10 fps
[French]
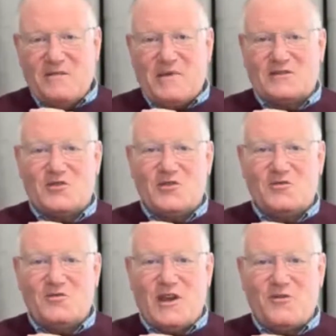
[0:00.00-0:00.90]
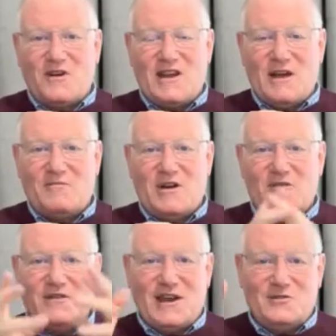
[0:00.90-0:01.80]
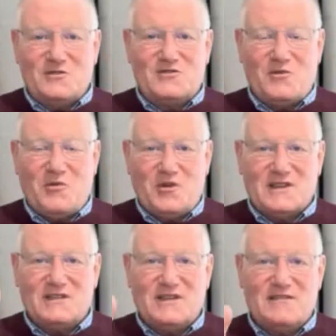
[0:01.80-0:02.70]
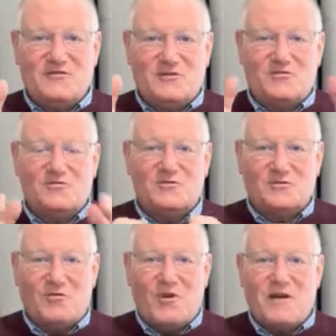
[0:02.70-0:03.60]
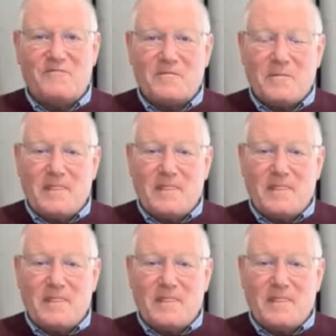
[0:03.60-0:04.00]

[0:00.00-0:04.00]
parce que nous voyons clairement une réduction progressive de tous nos droits.